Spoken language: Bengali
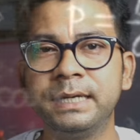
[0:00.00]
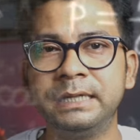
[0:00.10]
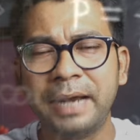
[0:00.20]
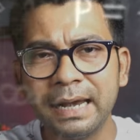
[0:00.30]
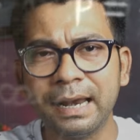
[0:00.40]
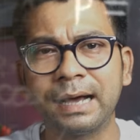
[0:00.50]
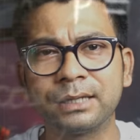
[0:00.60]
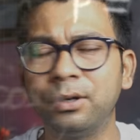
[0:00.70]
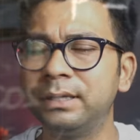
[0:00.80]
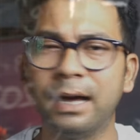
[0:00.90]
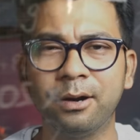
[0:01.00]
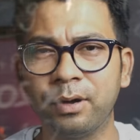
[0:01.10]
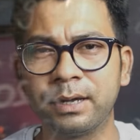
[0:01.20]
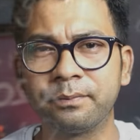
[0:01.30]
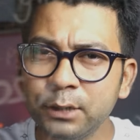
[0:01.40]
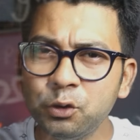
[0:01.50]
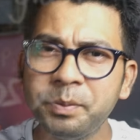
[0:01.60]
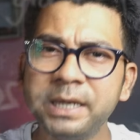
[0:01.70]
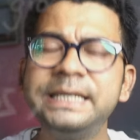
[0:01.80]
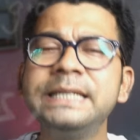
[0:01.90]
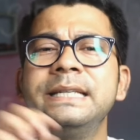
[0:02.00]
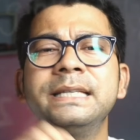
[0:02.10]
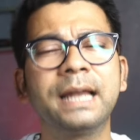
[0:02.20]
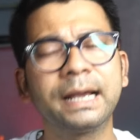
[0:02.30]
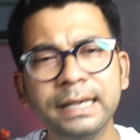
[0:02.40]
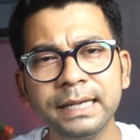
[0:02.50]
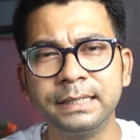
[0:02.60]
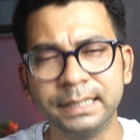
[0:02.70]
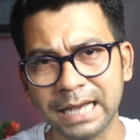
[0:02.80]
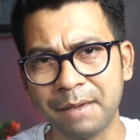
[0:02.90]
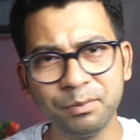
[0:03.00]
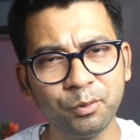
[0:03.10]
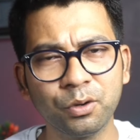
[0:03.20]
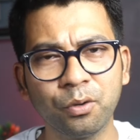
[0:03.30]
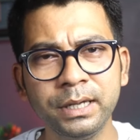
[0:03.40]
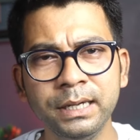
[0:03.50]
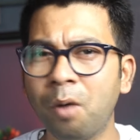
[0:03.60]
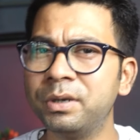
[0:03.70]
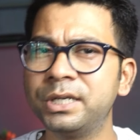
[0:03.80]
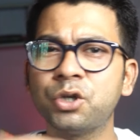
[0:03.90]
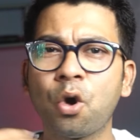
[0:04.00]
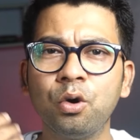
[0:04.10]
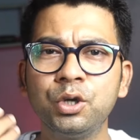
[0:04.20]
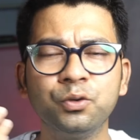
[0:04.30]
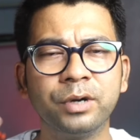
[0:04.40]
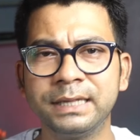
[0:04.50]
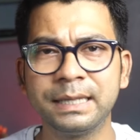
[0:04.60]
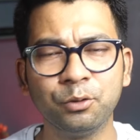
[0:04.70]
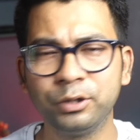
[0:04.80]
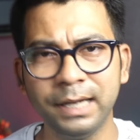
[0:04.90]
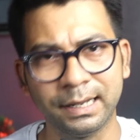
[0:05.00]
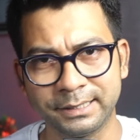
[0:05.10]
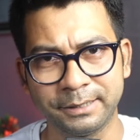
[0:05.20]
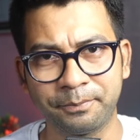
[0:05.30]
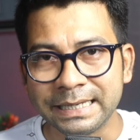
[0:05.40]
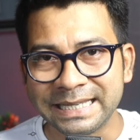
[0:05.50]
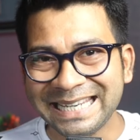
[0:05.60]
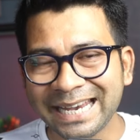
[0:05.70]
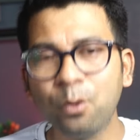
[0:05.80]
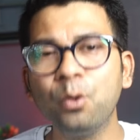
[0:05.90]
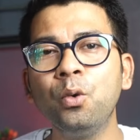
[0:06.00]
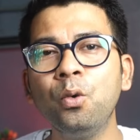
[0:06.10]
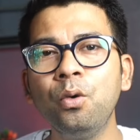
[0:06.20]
যে ব্রেন লাগাতে হয় তা নয় কিছু বেসিক জিনিস লাগে যেটা আমি মনে করি কম বেশি সকল স্টুডেন্টদের মধ্যে আছে যে কোনো